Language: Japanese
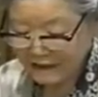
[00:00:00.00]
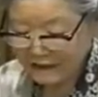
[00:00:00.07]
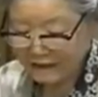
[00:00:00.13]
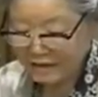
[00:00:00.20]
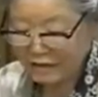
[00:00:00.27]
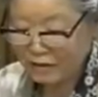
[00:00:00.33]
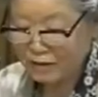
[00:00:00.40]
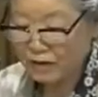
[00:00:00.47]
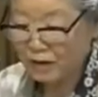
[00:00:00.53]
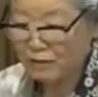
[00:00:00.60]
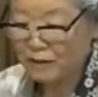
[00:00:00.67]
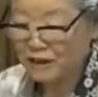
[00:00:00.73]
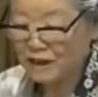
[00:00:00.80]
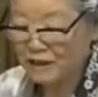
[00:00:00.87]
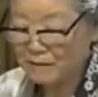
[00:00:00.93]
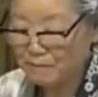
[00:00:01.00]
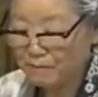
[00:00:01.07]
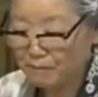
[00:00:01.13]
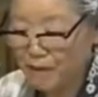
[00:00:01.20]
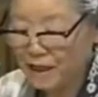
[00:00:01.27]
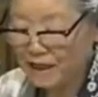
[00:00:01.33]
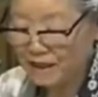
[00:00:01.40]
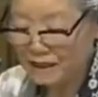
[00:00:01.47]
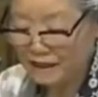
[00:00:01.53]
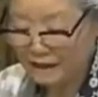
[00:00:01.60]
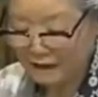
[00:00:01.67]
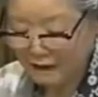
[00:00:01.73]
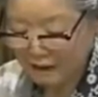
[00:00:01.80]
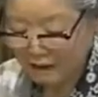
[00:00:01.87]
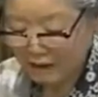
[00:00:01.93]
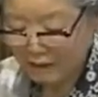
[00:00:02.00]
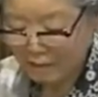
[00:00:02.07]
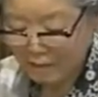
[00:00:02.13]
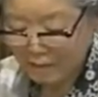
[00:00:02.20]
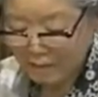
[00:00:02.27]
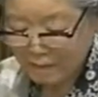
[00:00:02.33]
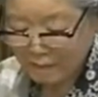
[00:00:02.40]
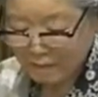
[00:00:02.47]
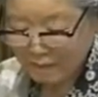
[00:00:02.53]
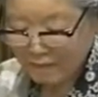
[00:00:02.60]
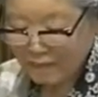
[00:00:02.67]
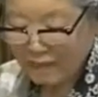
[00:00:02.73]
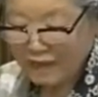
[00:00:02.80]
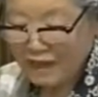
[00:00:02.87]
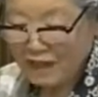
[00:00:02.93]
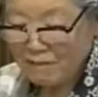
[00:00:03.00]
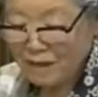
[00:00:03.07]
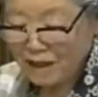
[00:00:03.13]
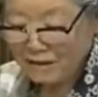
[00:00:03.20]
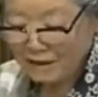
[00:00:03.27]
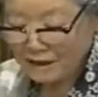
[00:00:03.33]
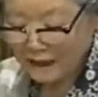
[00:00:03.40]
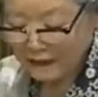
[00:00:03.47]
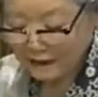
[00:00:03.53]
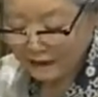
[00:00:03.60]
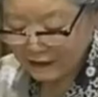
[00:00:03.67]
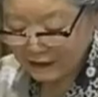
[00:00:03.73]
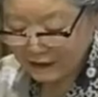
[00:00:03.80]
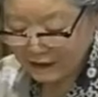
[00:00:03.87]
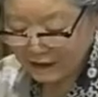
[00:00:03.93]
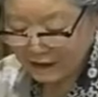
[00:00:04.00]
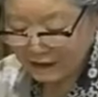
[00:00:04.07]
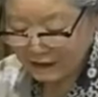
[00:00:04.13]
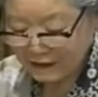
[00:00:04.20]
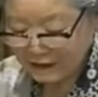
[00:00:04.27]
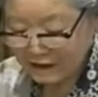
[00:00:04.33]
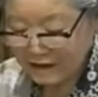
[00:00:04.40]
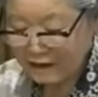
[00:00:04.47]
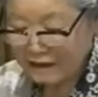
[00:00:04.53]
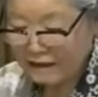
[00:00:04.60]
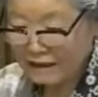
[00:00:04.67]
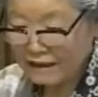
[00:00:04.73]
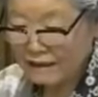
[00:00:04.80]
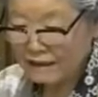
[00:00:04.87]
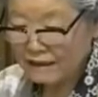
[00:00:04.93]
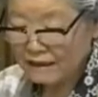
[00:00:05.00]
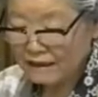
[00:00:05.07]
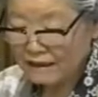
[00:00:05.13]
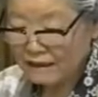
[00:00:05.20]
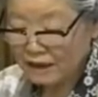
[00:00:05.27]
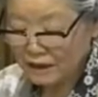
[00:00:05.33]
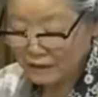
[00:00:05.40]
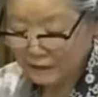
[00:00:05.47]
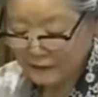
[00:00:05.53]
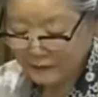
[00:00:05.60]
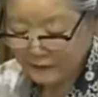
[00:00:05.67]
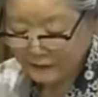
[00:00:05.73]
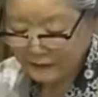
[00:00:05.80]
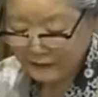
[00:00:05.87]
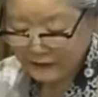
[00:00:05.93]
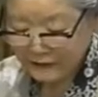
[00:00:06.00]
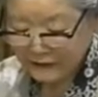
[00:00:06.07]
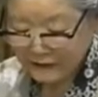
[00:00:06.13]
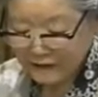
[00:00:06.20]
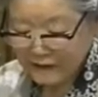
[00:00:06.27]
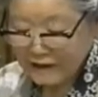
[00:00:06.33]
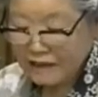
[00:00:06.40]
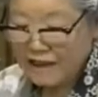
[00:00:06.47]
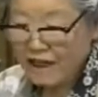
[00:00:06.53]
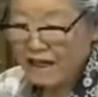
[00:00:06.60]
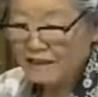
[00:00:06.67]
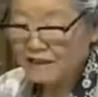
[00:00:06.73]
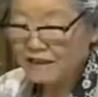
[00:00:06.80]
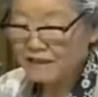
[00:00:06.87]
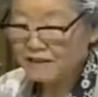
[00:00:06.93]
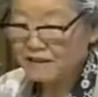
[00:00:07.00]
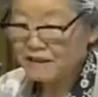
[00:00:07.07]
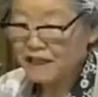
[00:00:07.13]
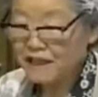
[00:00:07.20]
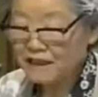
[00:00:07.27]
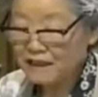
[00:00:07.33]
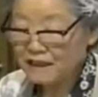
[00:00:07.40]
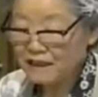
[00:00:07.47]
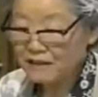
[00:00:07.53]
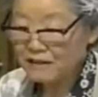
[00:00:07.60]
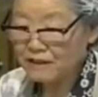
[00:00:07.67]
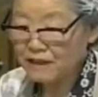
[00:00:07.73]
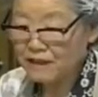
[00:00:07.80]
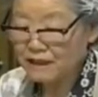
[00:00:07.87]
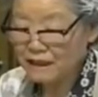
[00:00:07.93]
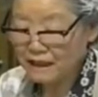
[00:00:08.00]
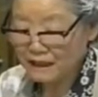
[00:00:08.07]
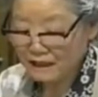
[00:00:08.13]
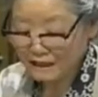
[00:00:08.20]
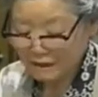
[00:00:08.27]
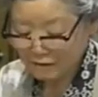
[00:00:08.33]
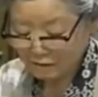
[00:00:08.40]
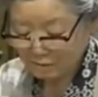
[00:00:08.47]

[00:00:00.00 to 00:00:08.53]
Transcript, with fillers: 下室をうずめていっぱいだった生臭い血の匂い刺繍汗臭い一息で